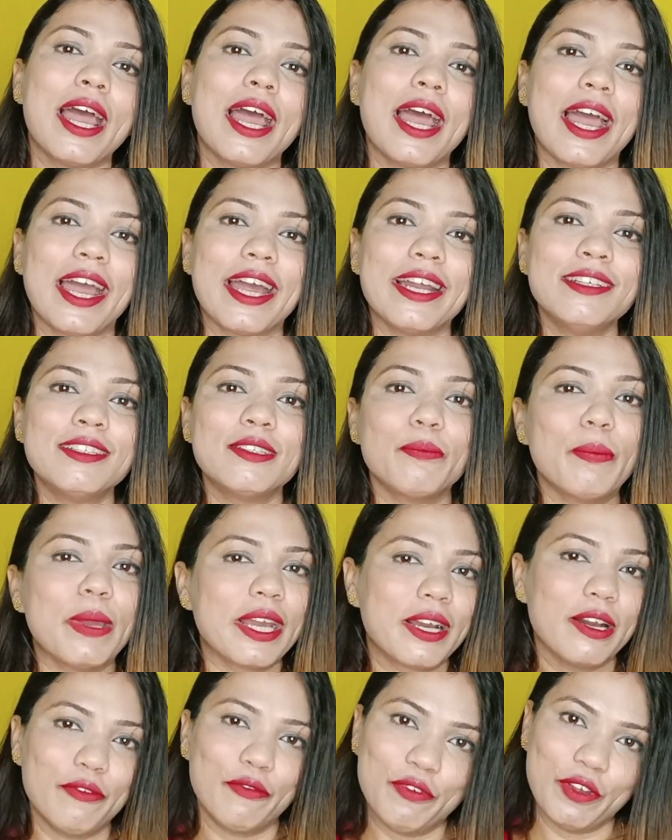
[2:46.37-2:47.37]
অ্যান্ড
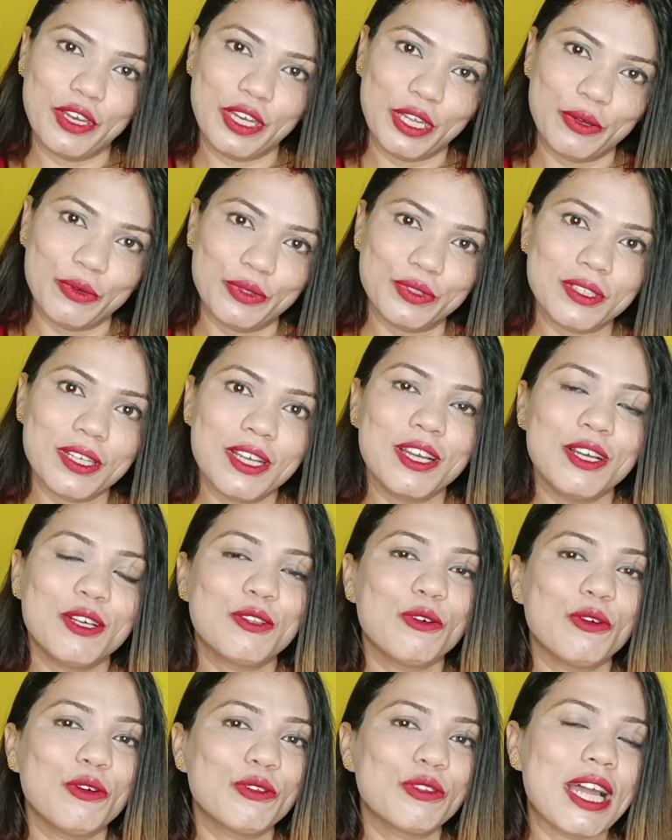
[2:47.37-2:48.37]
মেকআপ ভিডিওস
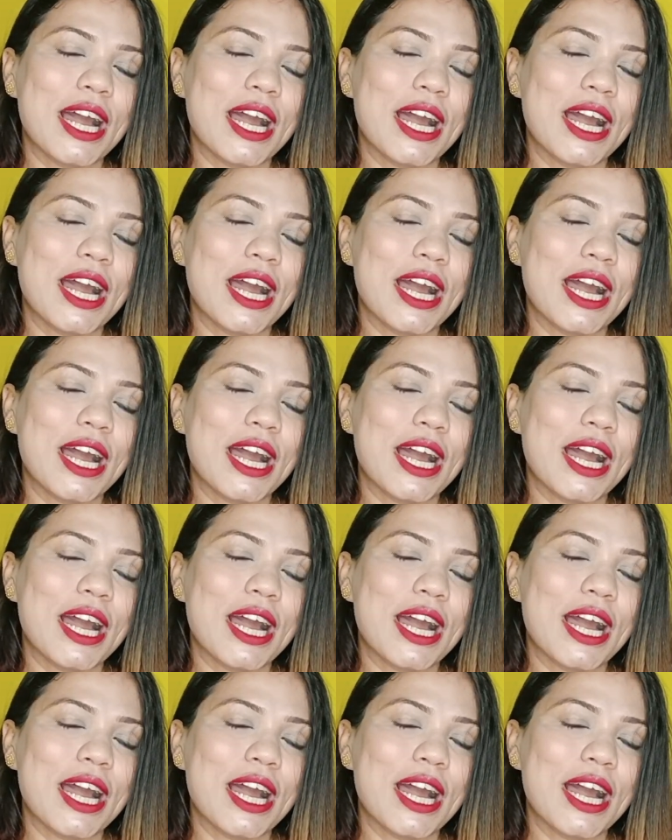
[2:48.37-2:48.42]
তো